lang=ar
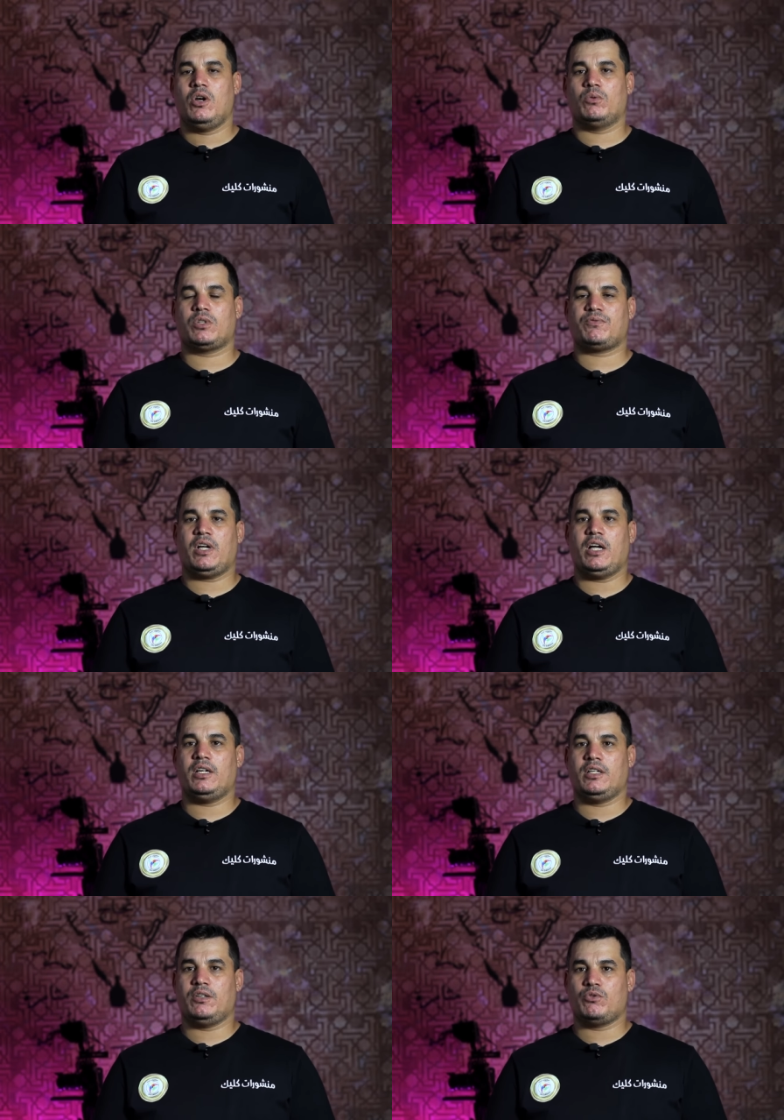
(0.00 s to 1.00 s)
ونرفعها
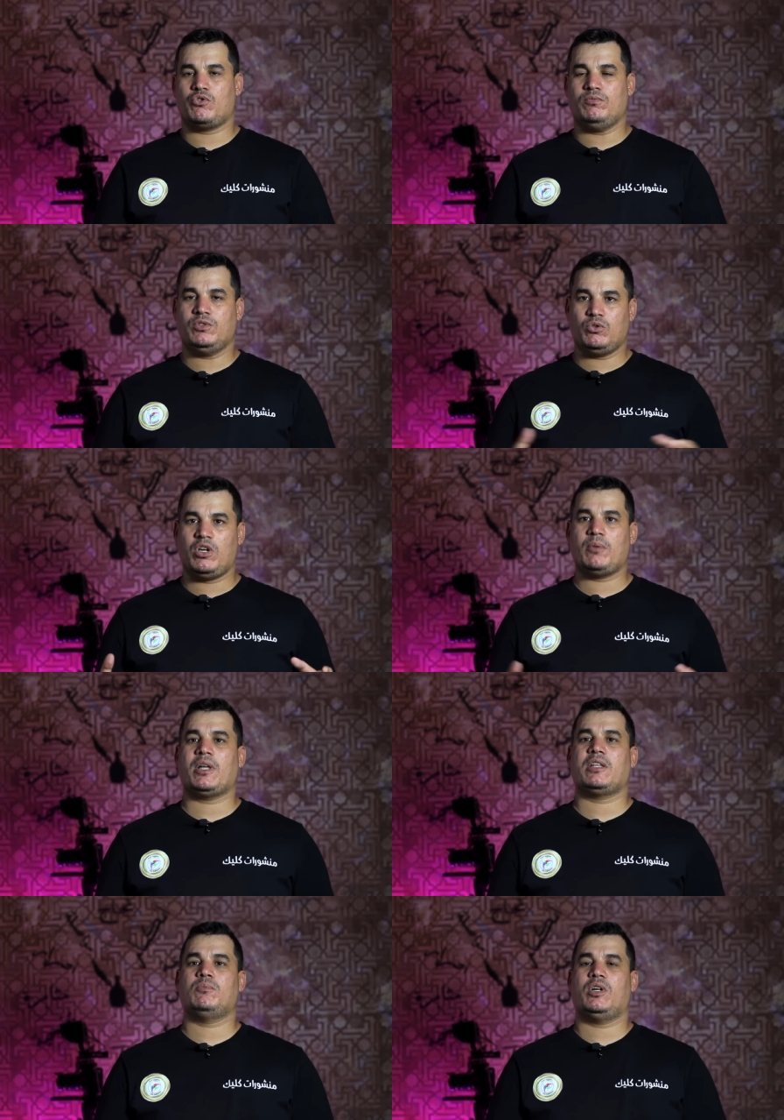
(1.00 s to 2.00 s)
على اليوتيوب نزيدوا لها
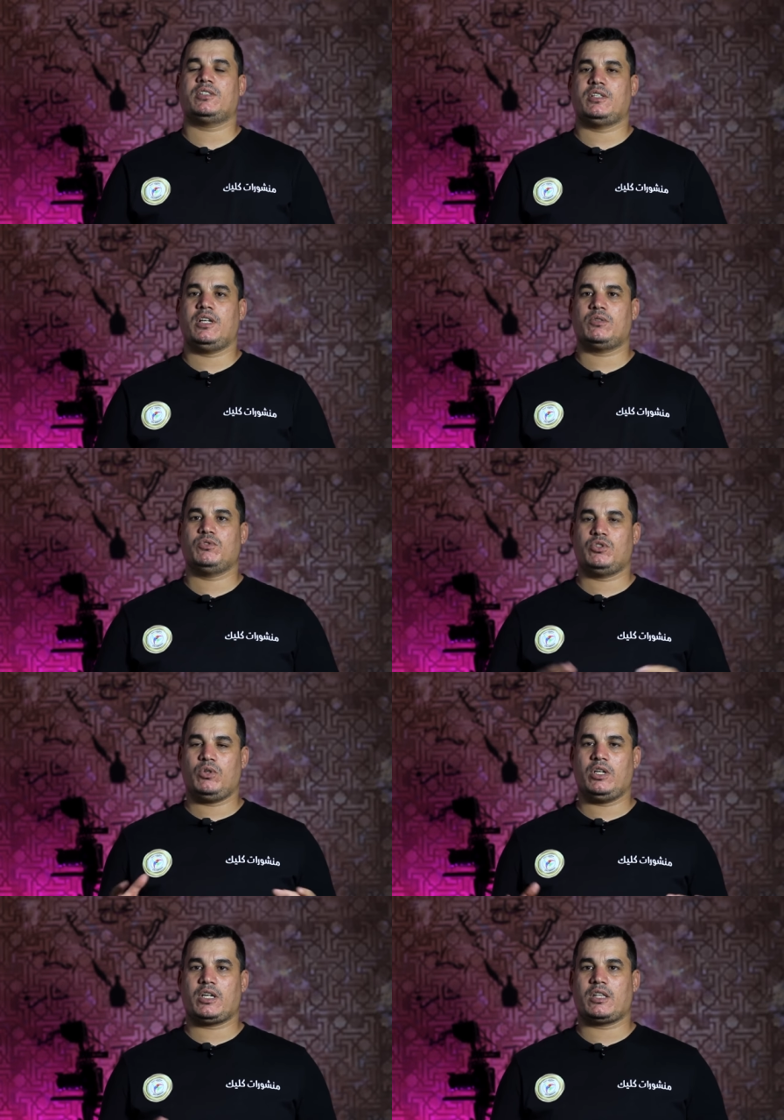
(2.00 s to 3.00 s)
بعض المحسنات
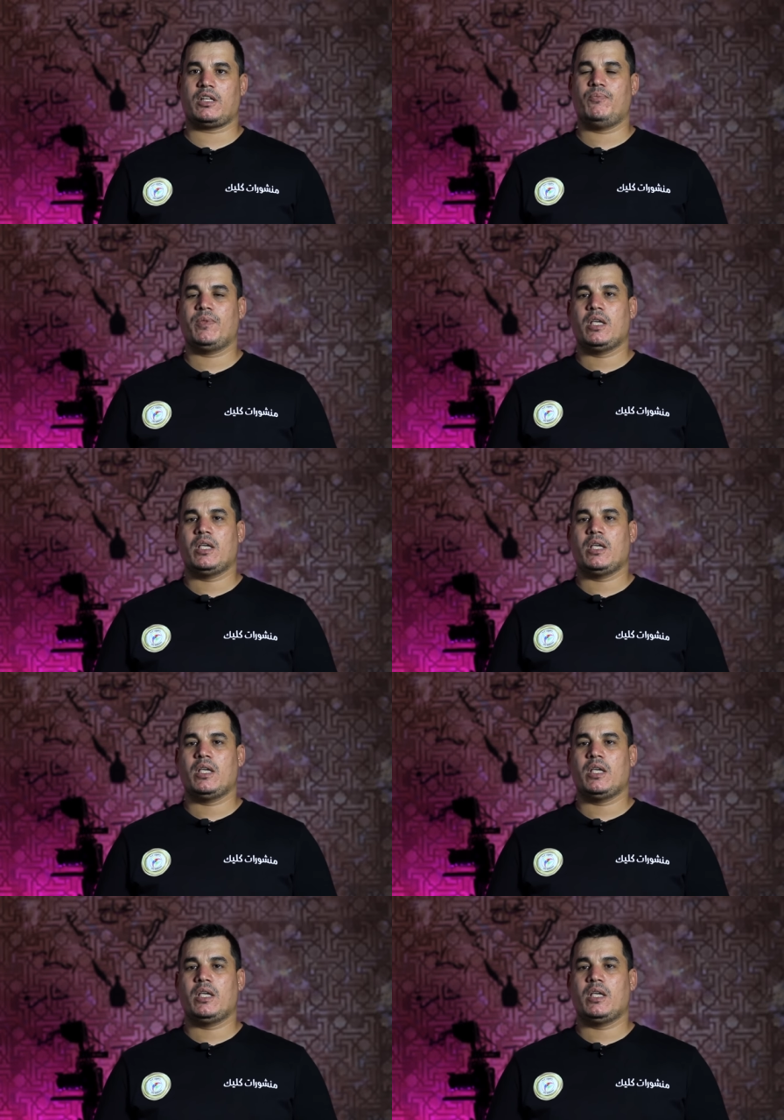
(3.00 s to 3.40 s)
ونزيدوا لها كذا